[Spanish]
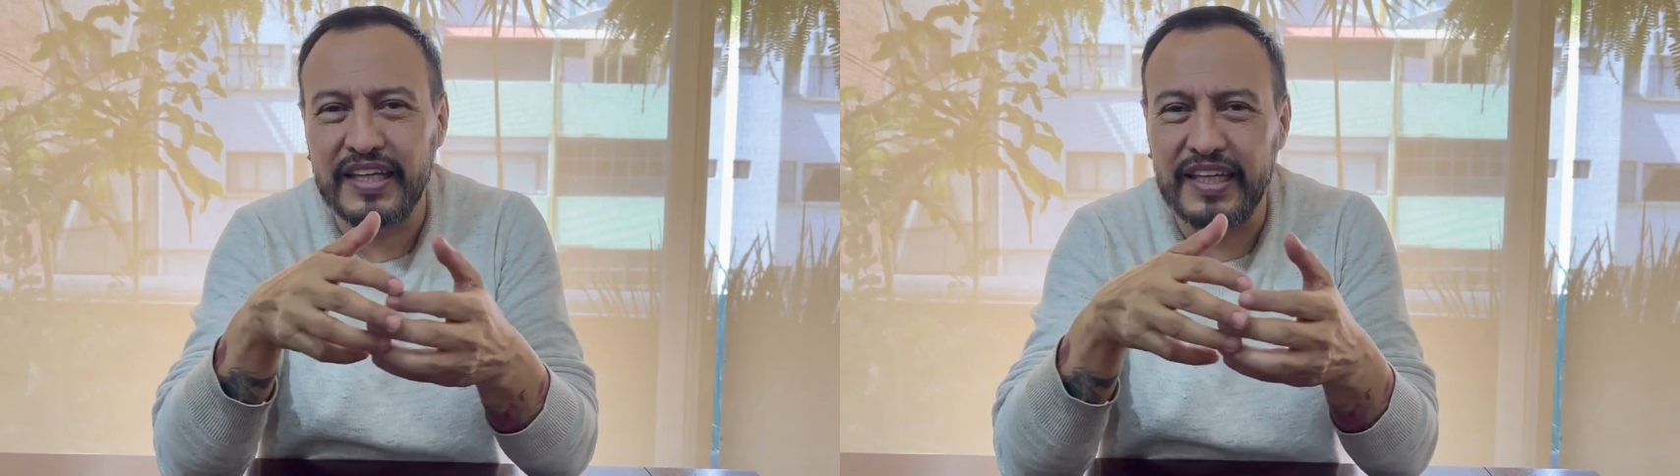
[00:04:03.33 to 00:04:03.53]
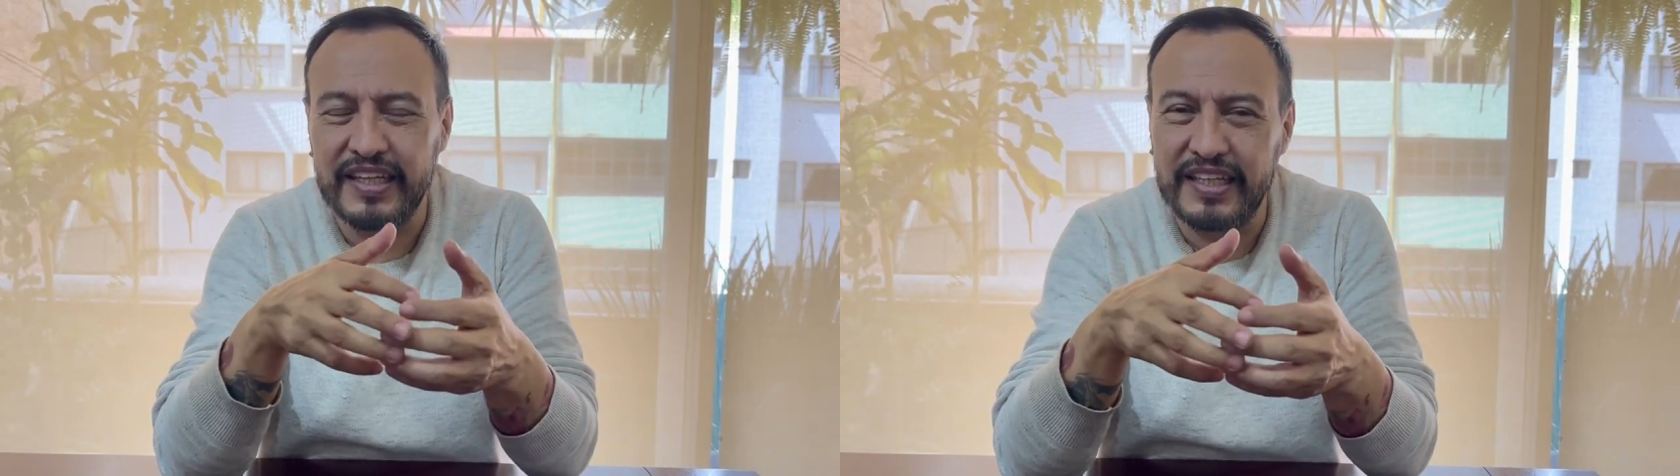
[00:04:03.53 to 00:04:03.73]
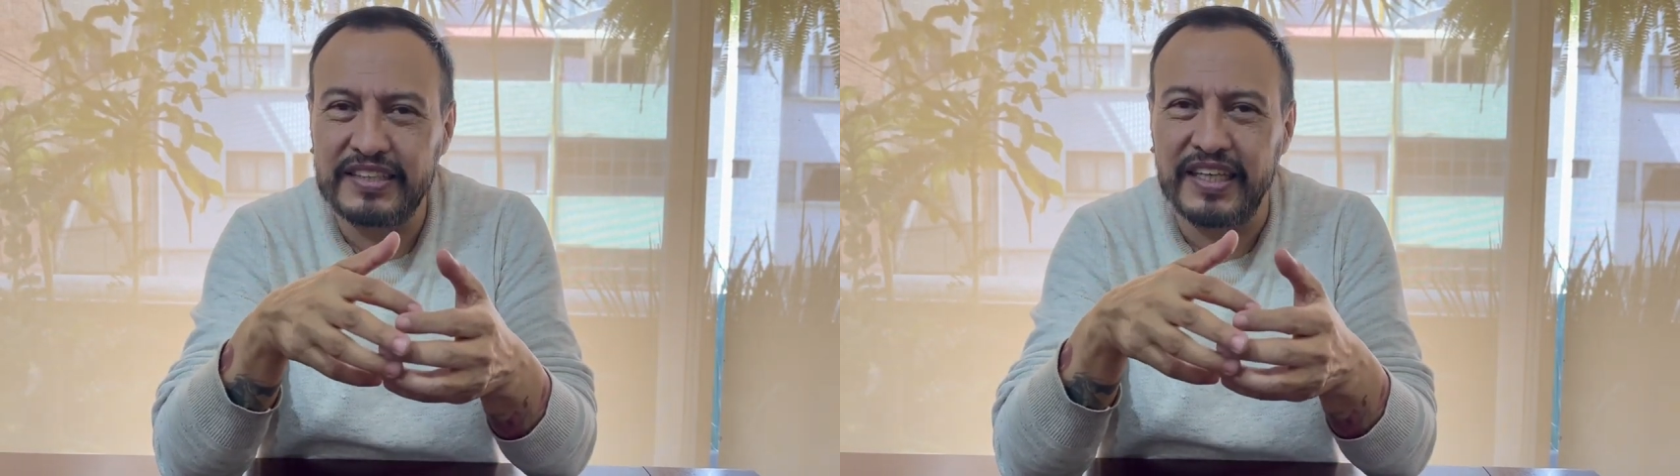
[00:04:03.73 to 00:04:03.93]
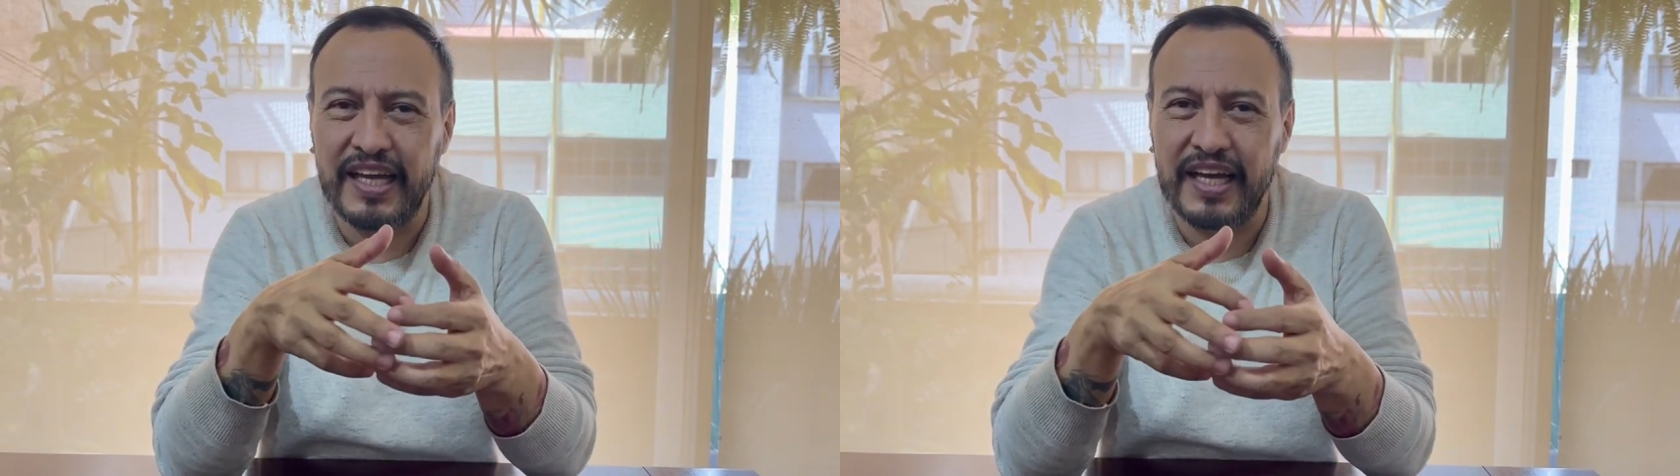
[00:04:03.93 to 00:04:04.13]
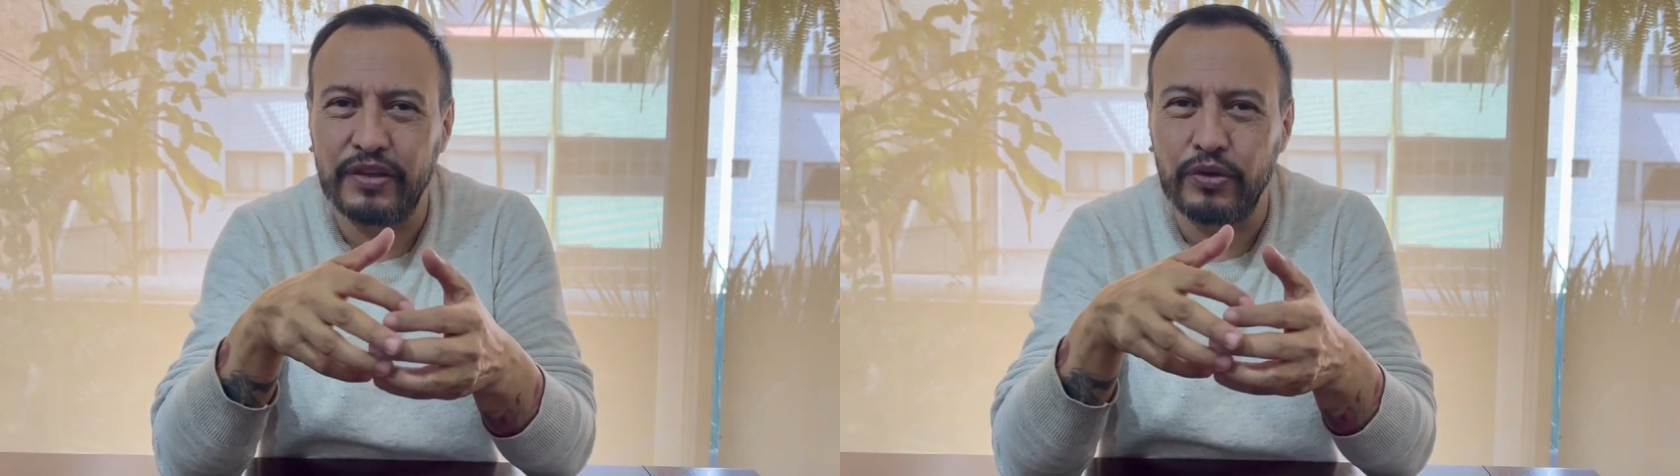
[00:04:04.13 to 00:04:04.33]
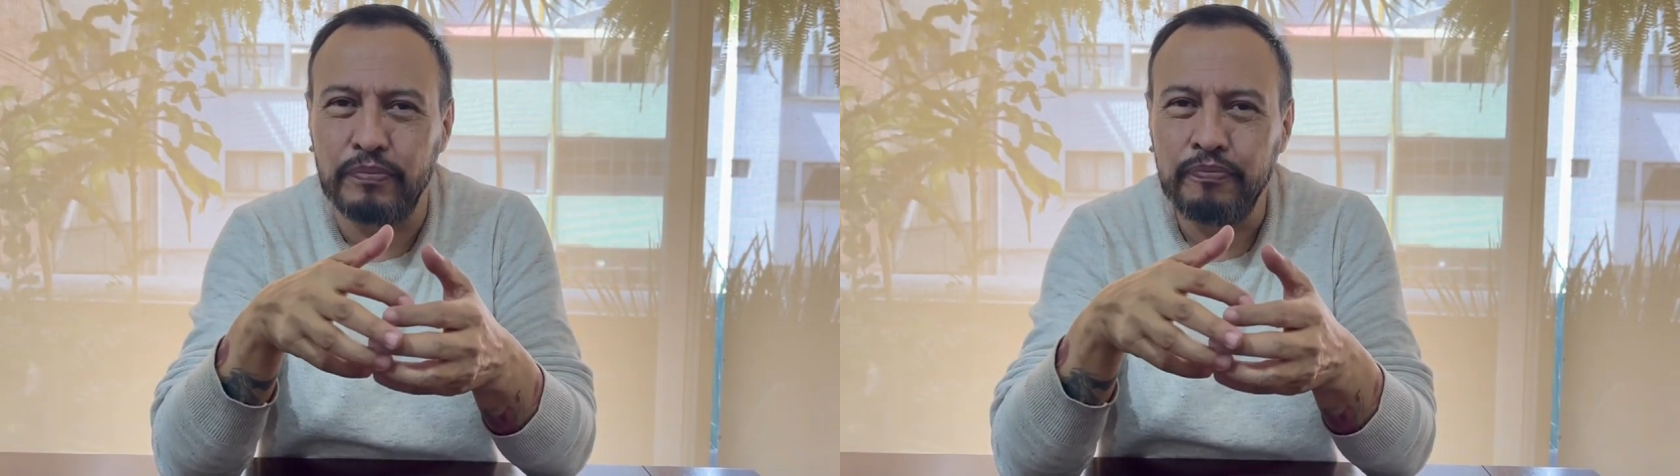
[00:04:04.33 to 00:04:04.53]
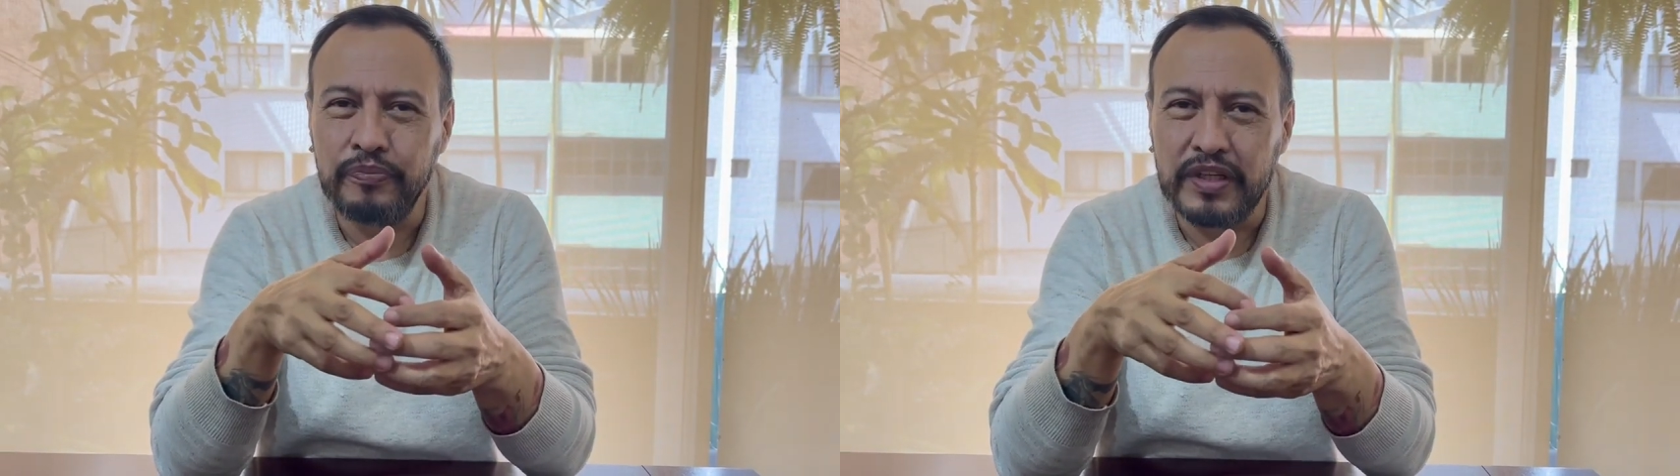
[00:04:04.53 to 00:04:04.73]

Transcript: que en el Senado